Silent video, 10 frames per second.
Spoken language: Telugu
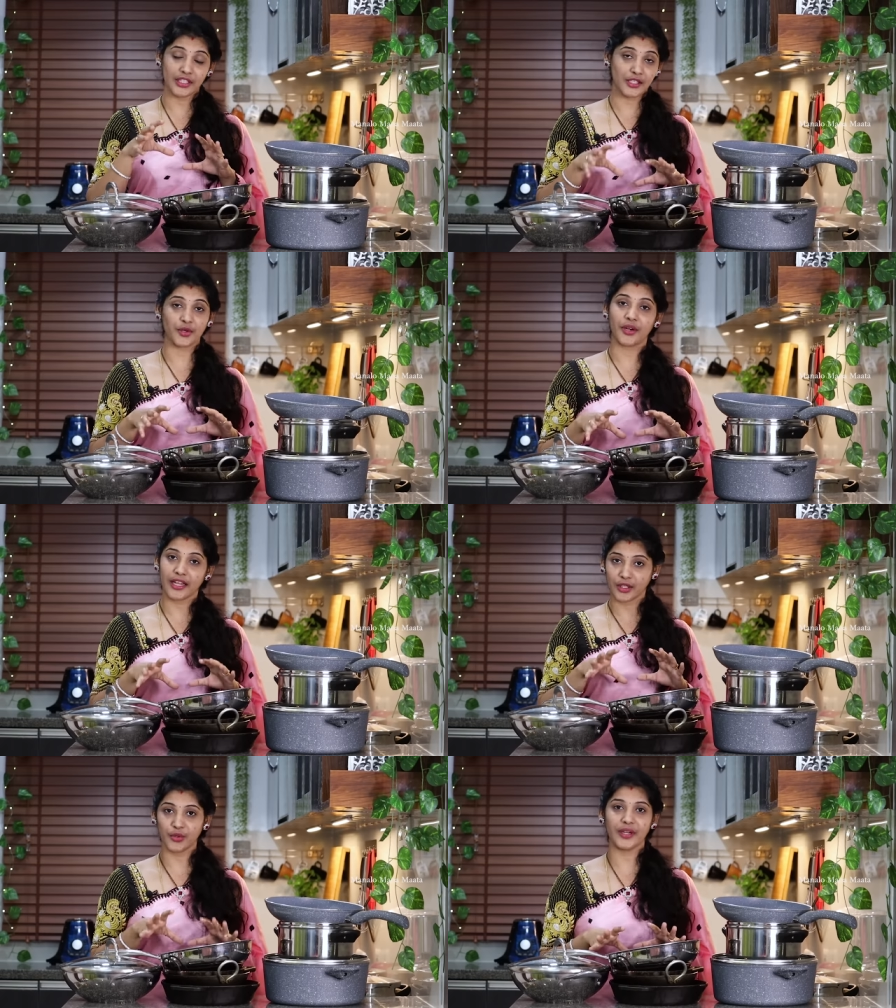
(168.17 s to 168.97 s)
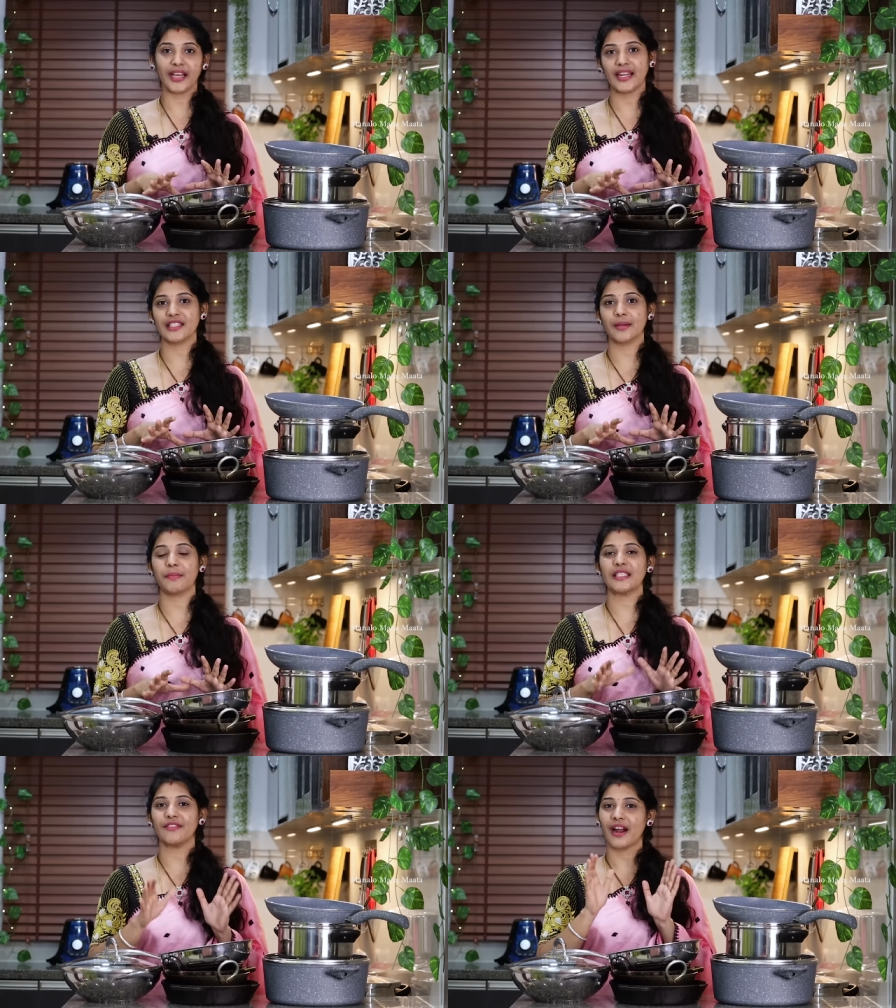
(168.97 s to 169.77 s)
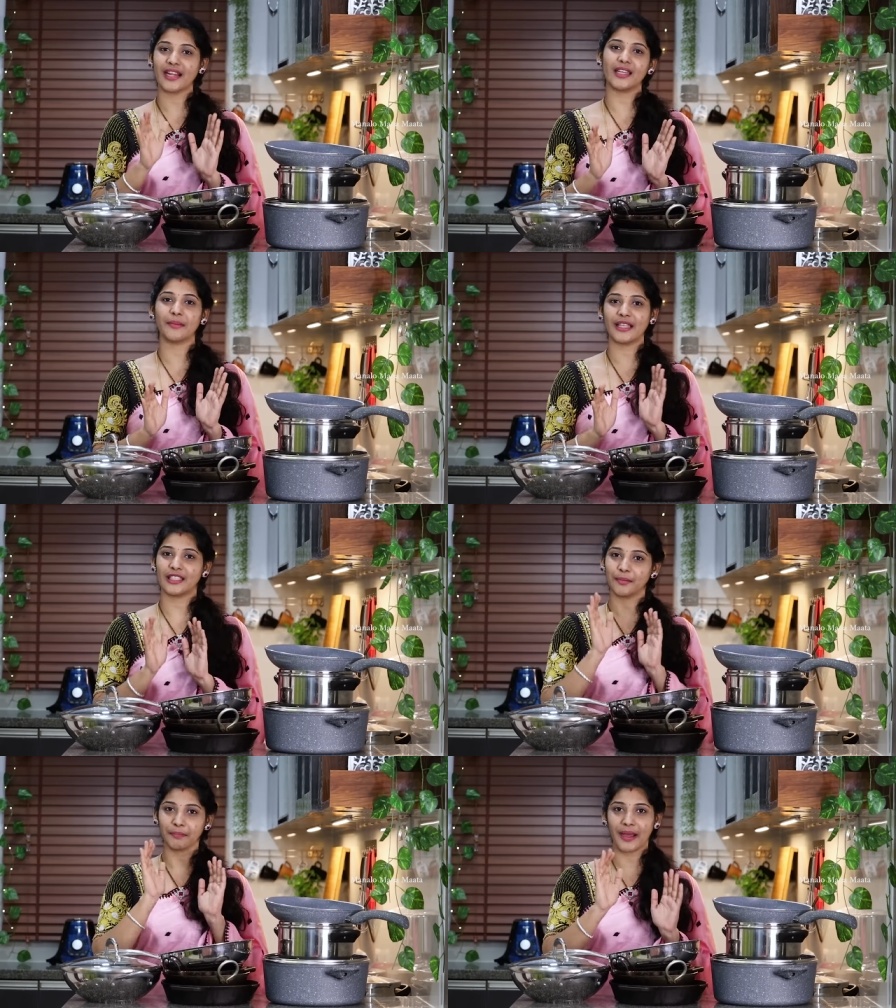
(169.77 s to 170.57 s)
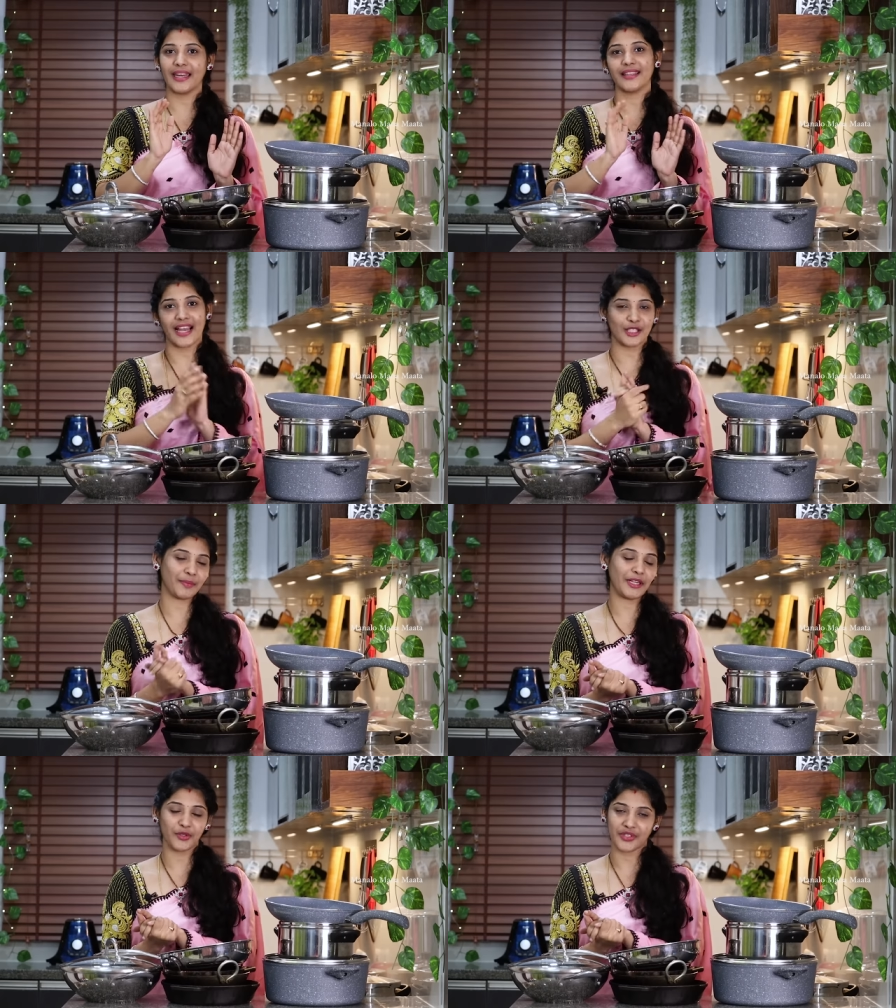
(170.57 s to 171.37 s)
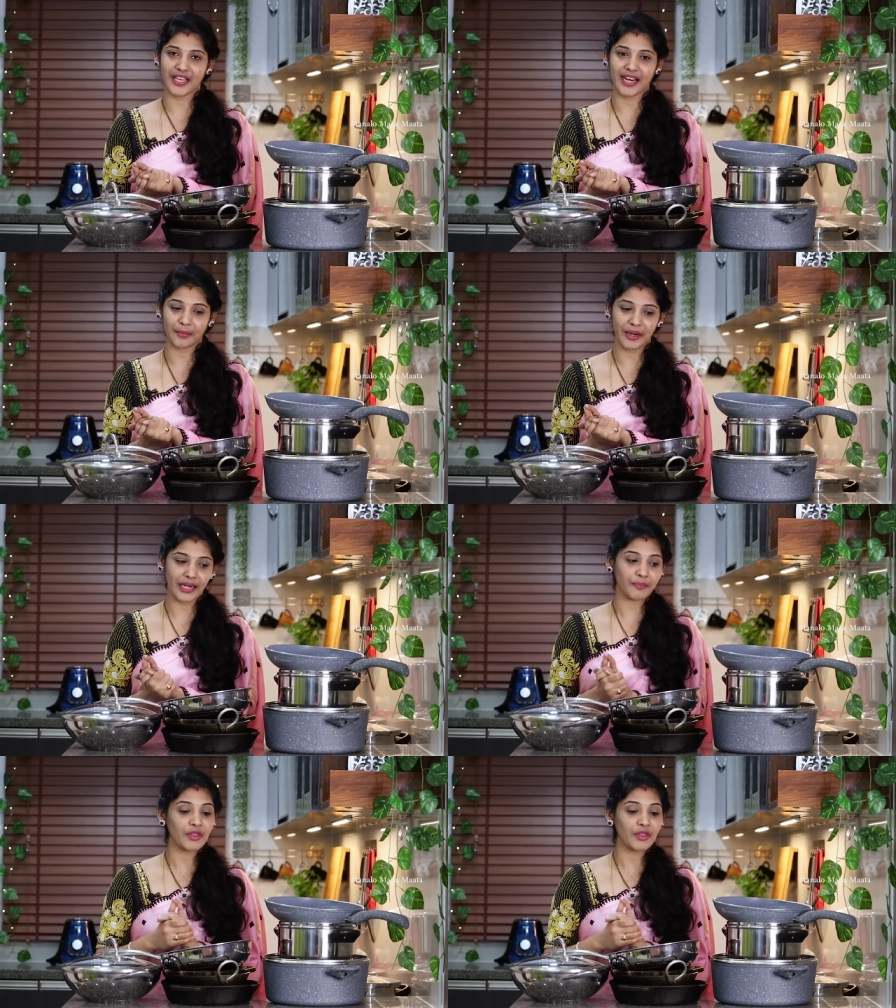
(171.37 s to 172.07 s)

చేసుకోవడానికి ఉంటాయని చెప్పేసి వాటిని మాత్రం పైన దాచిపెట్టి ఉంచానమాట